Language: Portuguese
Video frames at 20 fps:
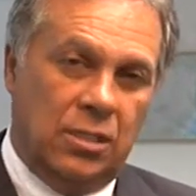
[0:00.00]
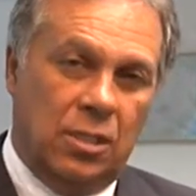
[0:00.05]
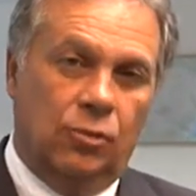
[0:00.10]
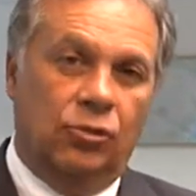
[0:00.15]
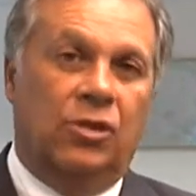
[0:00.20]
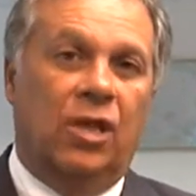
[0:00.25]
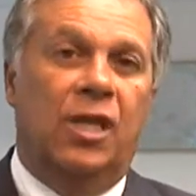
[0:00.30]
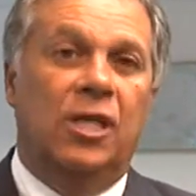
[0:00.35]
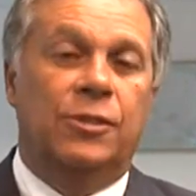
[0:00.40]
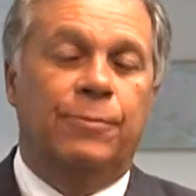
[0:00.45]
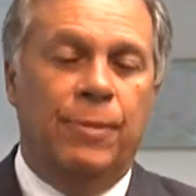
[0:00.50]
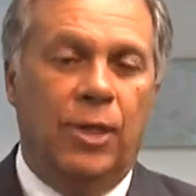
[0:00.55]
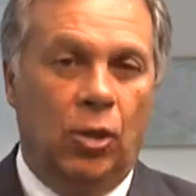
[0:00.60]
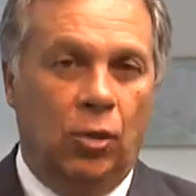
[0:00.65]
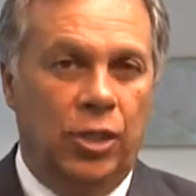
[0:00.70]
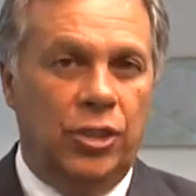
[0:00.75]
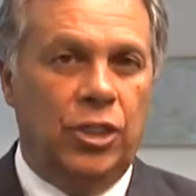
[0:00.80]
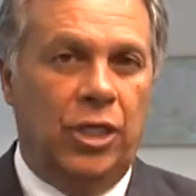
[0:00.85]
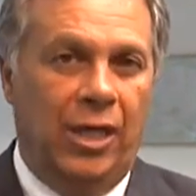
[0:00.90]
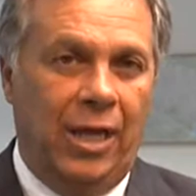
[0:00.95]
São 3
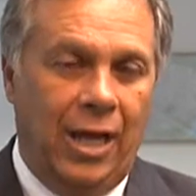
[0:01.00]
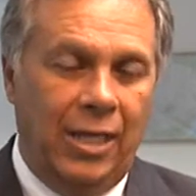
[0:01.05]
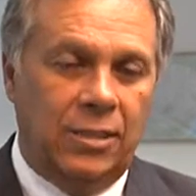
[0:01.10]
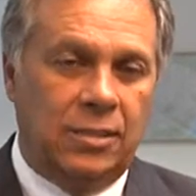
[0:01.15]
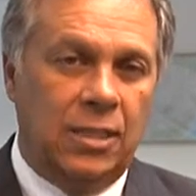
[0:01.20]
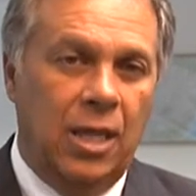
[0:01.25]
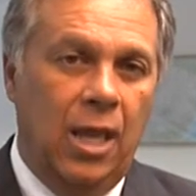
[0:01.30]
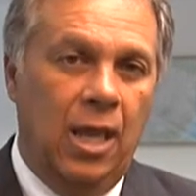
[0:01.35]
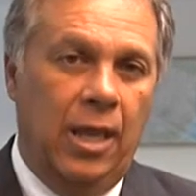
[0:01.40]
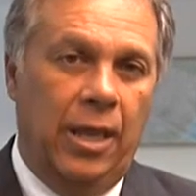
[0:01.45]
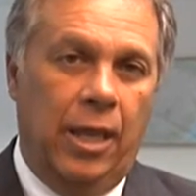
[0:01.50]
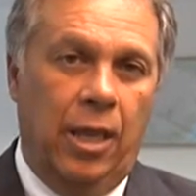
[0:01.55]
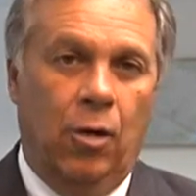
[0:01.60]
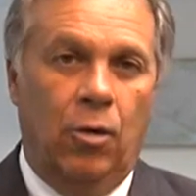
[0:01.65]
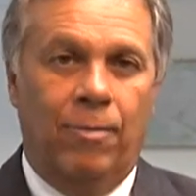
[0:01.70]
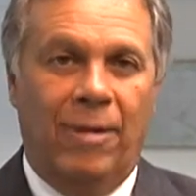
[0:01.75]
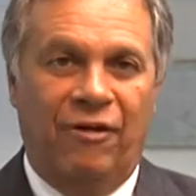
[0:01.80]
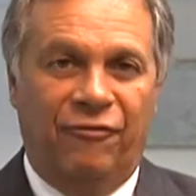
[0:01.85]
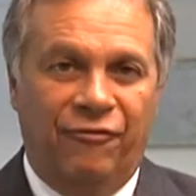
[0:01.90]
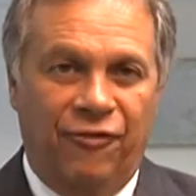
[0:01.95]
milhões de reais, é
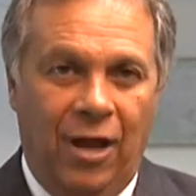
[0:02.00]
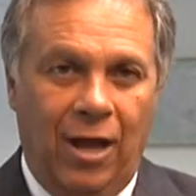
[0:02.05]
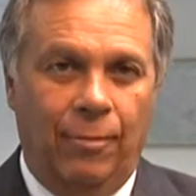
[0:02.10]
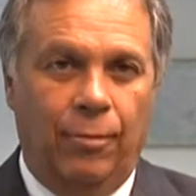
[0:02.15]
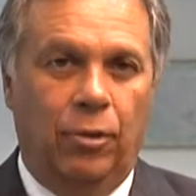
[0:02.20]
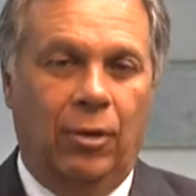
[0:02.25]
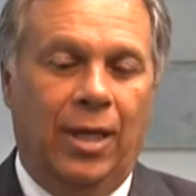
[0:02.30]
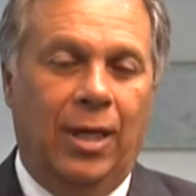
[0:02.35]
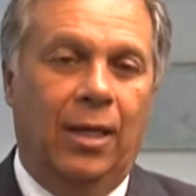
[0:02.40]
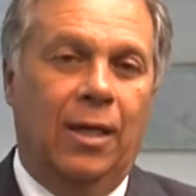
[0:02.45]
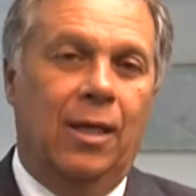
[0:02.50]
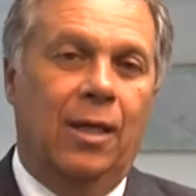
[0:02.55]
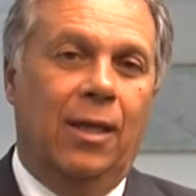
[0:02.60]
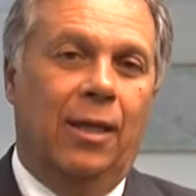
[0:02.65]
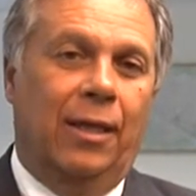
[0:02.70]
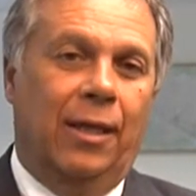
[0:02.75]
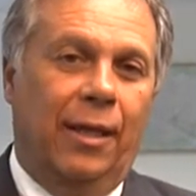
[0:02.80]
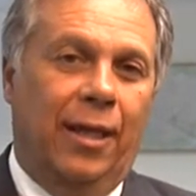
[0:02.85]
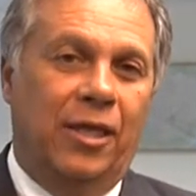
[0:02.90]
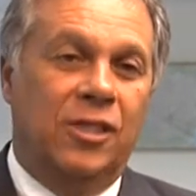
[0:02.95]
uma fábula
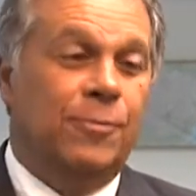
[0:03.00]
é,